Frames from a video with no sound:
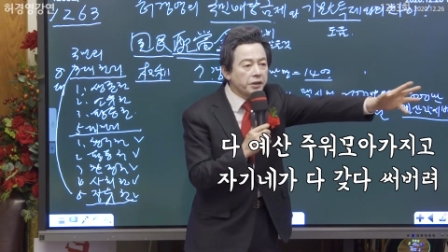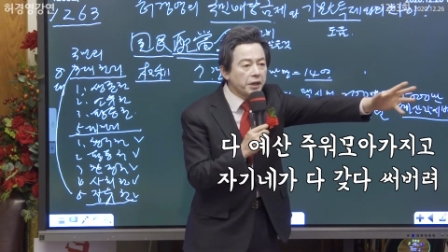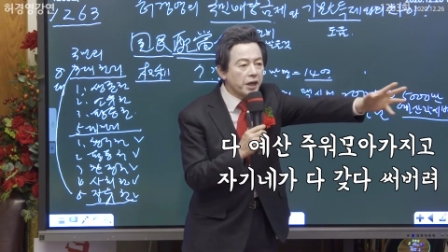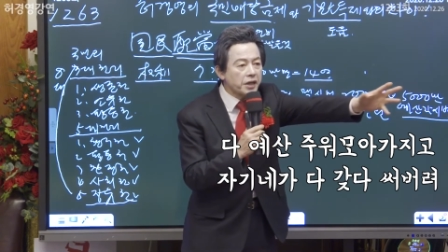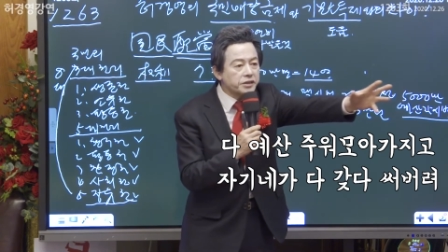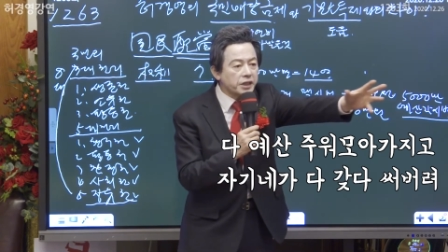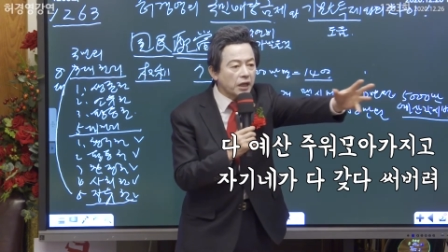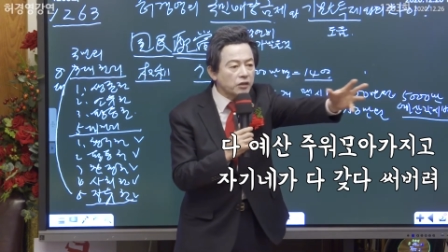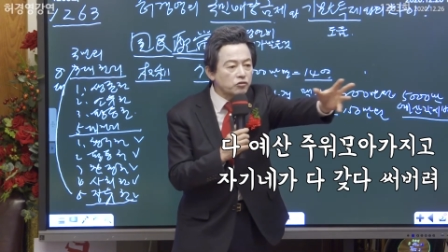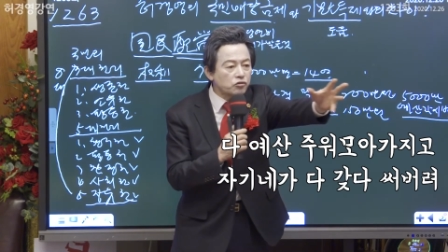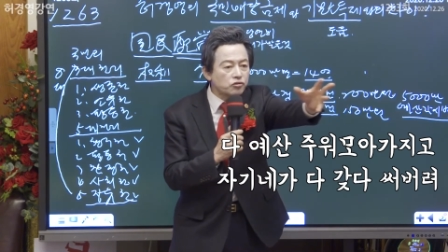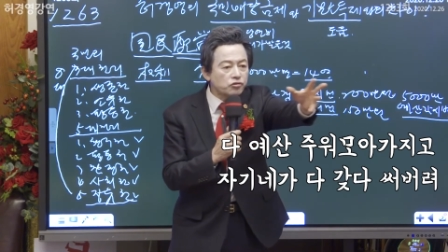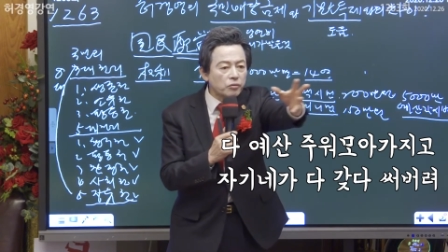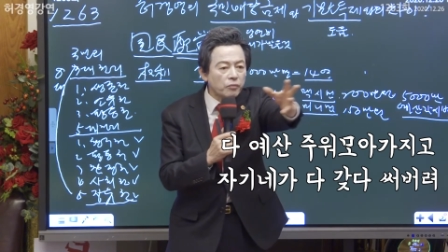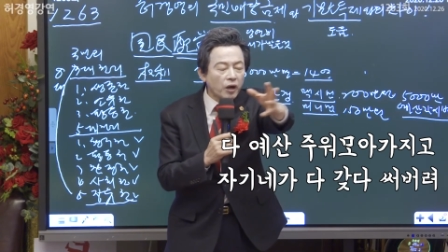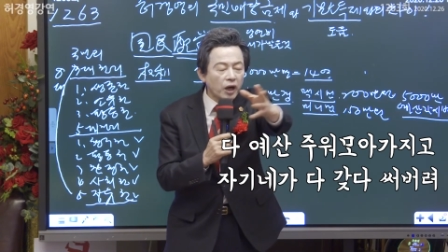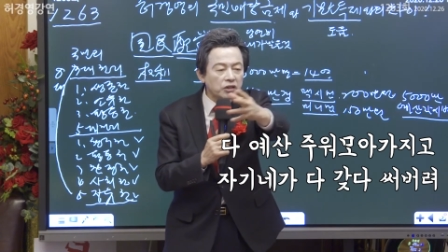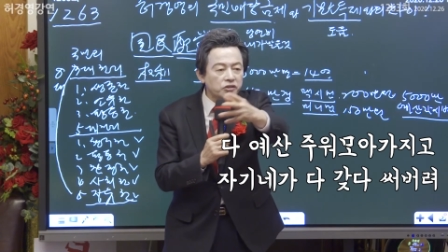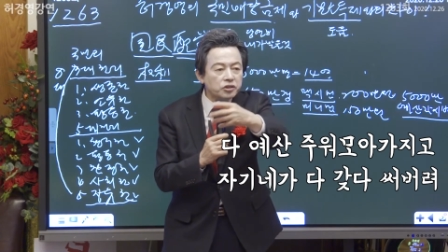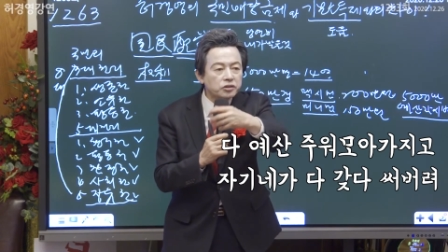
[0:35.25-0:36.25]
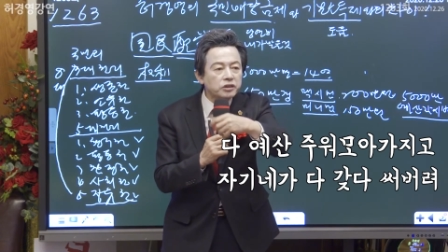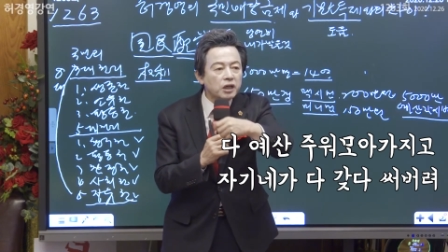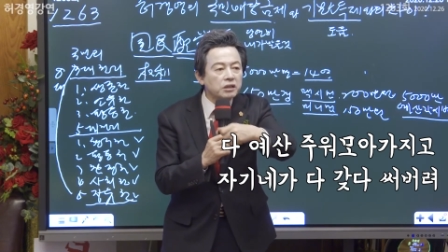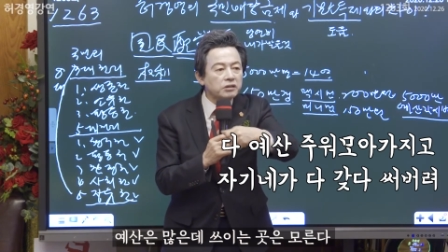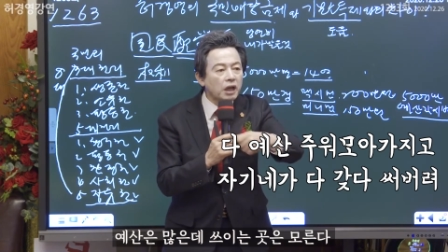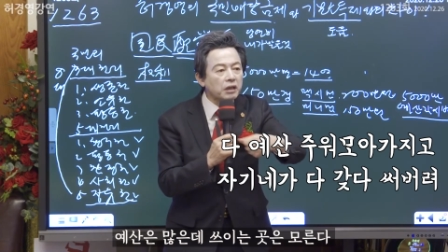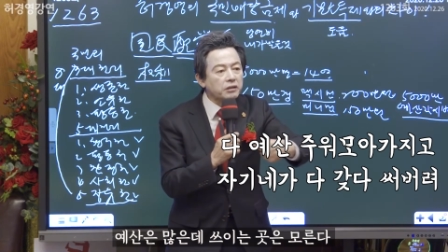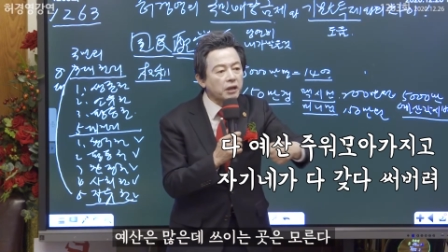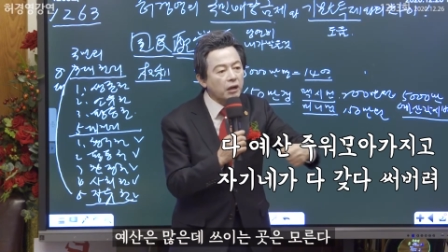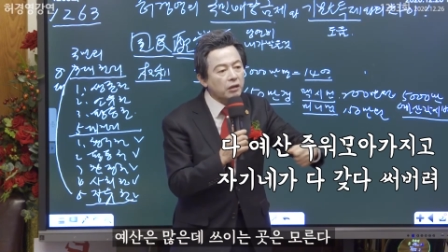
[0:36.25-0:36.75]
예산 주소마가 지구가
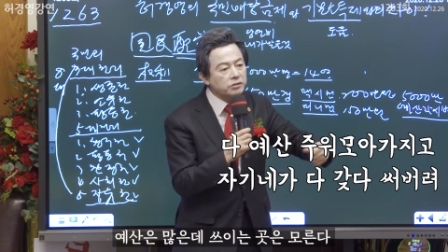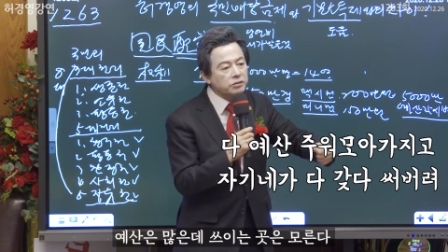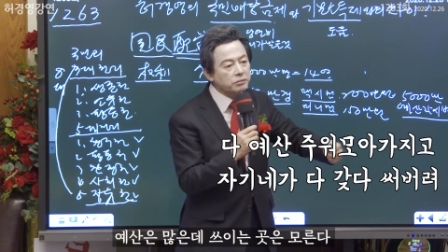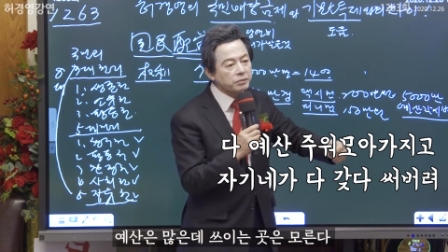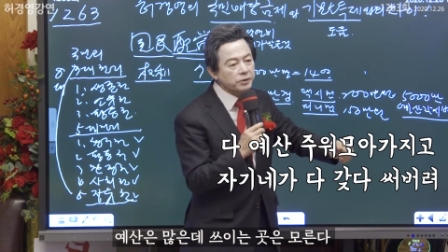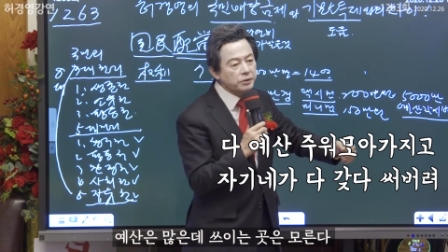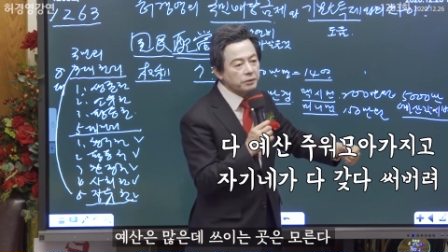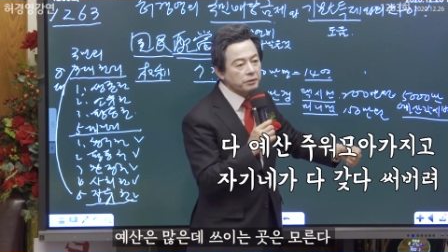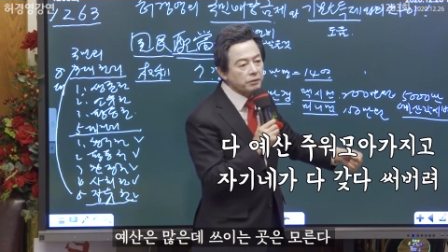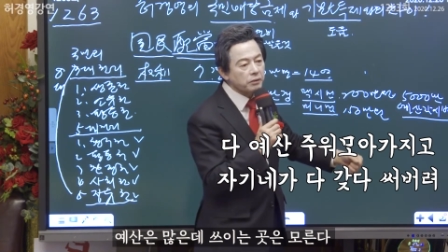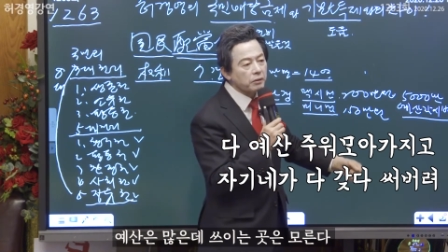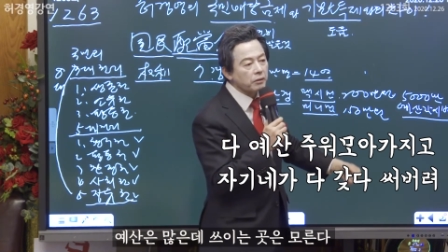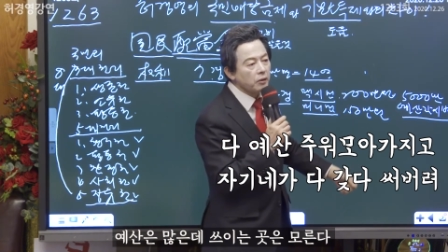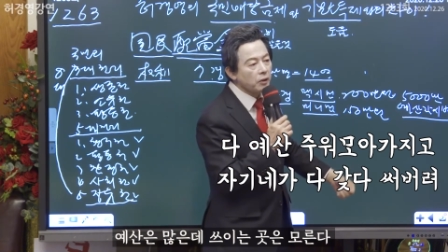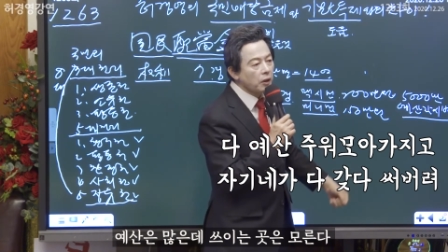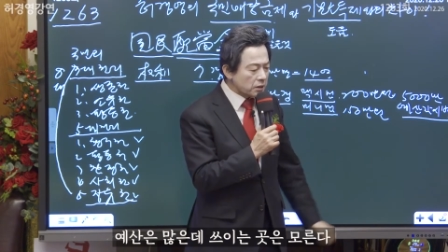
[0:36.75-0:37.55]
다 닦아서 버려.